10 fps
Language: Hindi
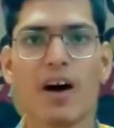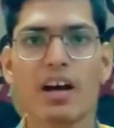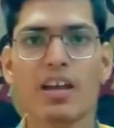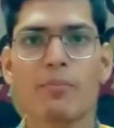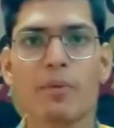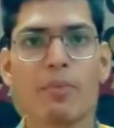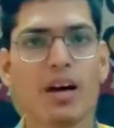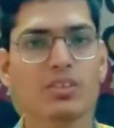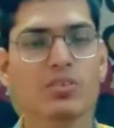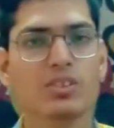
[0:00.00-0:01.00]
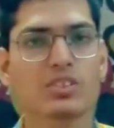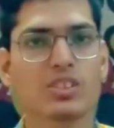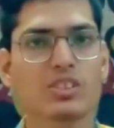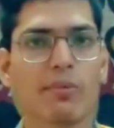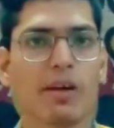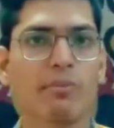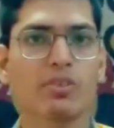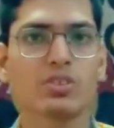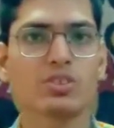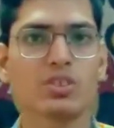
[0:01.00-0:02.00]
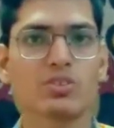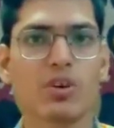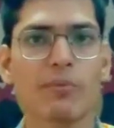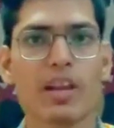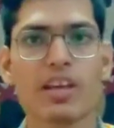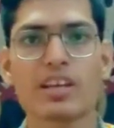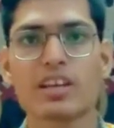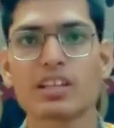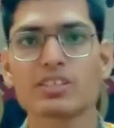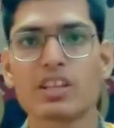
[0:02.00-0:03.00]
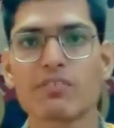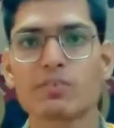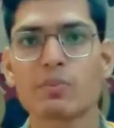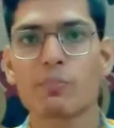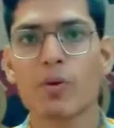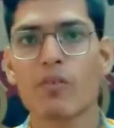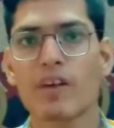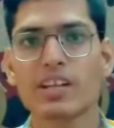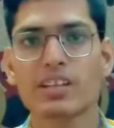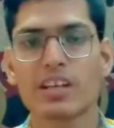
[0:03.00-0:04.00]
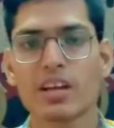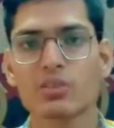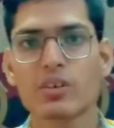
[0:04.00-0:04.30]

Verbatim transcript: वाकई अब मैं बात करूँ इस सीरीज़ के बारे में तो इस सीरीज़ को हमारे लिए इंग्लिश लैंग्वेज में प्रोवाइड किया